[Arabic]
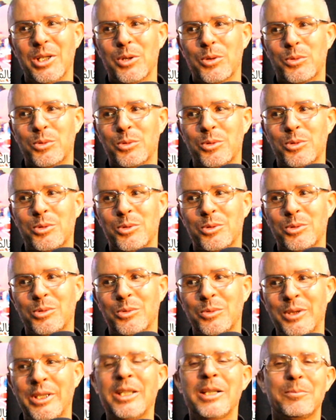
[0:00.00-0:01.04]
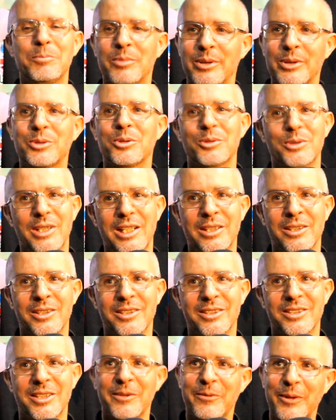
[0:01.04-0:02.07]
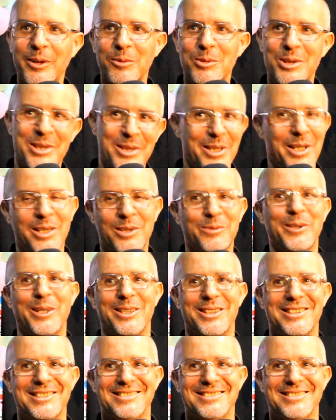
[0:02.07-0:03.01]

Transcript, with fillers: ونحب نكون آه، طفل وسط الاطفال